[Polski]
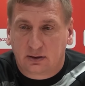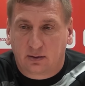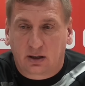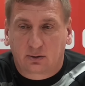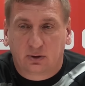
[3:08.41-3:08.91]

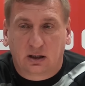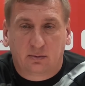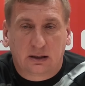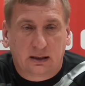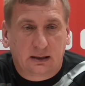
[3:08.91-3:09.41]
Zabrakło
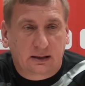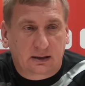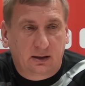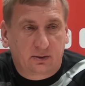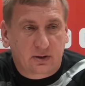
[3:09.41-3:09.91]
nam
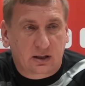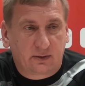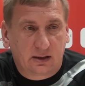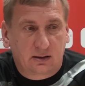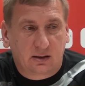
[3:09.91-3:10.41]
takiej
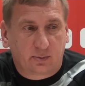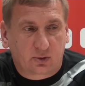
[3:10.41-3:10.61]
konsekwencji z